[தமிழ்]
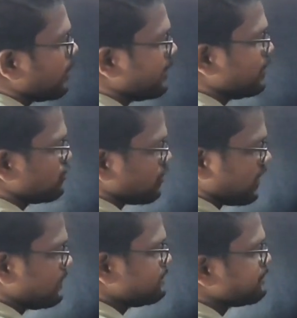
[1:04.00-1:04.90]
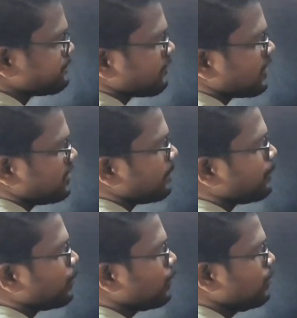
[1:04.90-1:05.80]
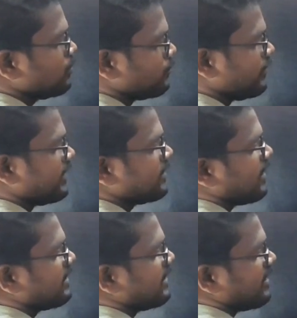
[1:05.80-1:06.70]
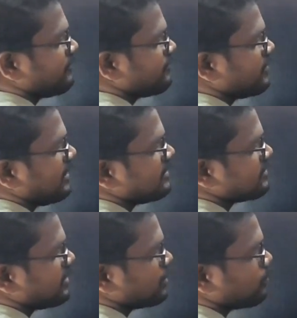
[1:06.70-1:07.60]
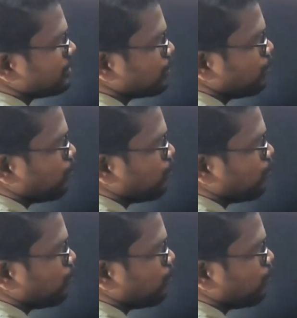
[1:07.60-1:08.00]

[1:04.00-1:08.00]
அப்படின்னு சொல்லலாம் எப்போ வென் ஐ ஹாவ் லென்த் ஈக்குவல் டு